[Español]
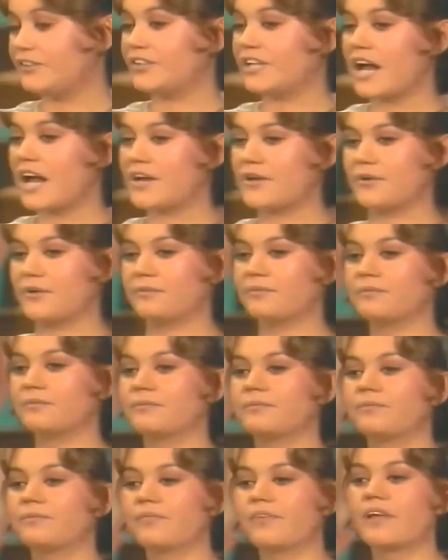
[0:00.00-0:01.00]
Al contrario.
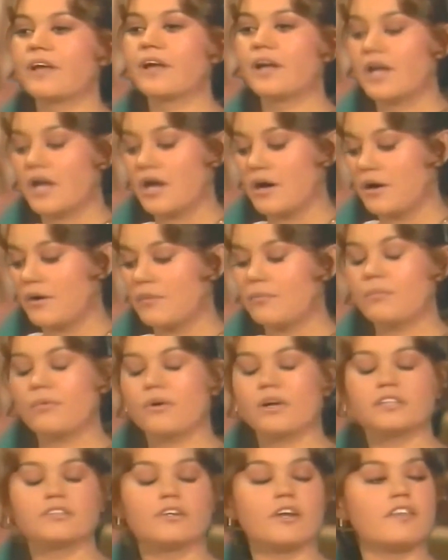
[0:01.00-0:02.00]

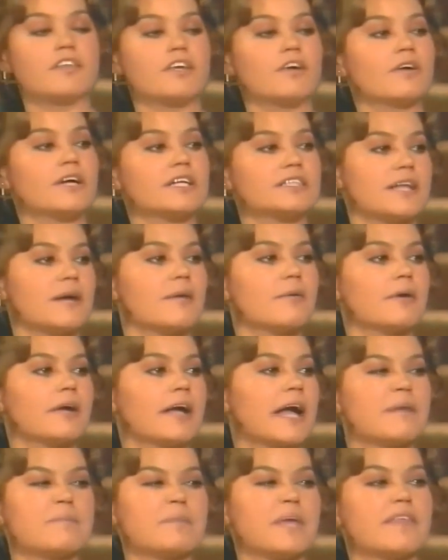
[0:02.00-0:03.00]
Por eso le digo que
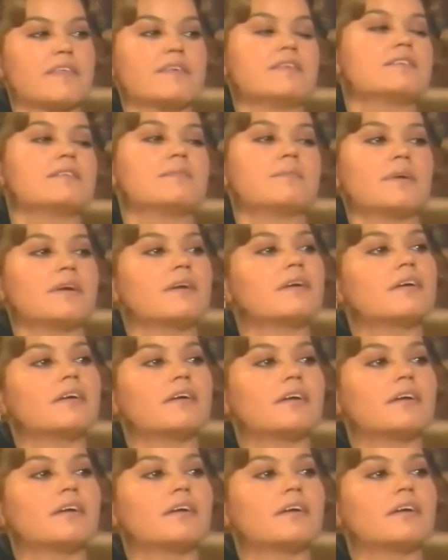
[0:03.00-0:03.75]
está cambiadísima.